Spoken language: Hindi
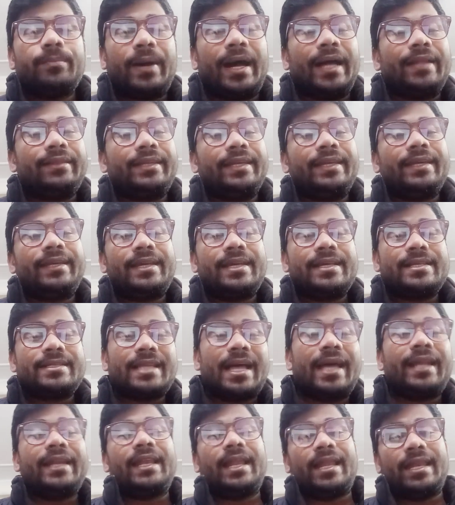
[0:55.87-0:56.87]
बातें
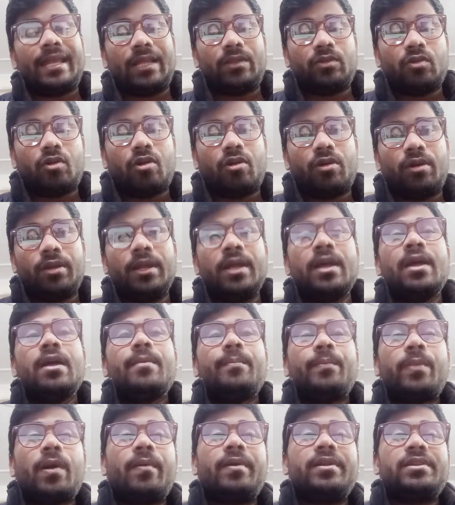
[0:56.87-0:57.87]
खेसारी लाल यादव और
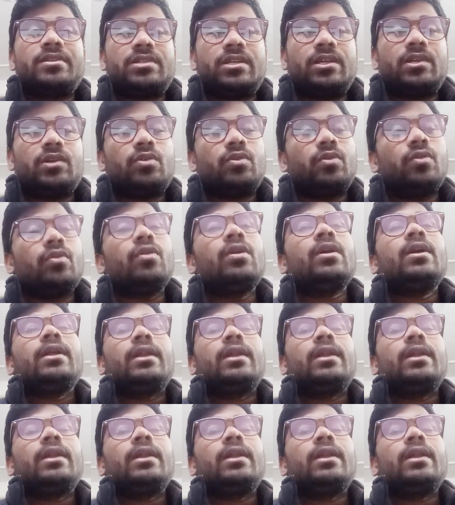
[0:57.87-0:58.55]
पवन सिंह को